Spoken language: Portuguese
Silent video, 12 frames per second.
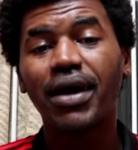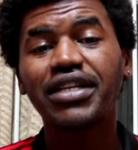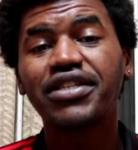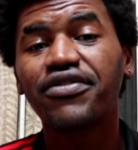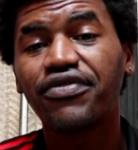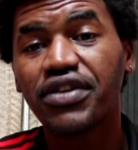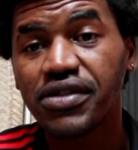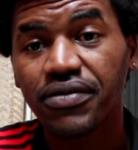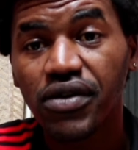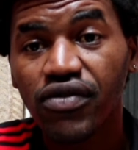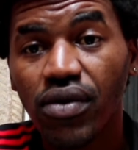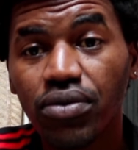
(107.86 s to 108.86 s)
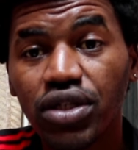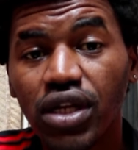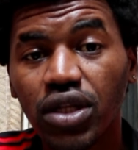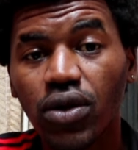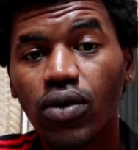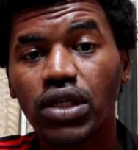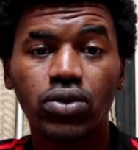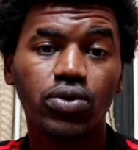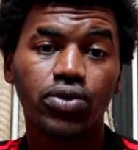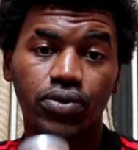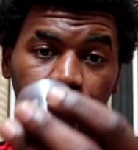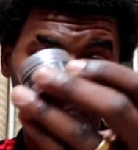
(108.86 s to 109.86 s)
Mas enfim, vamos direto ao assunto.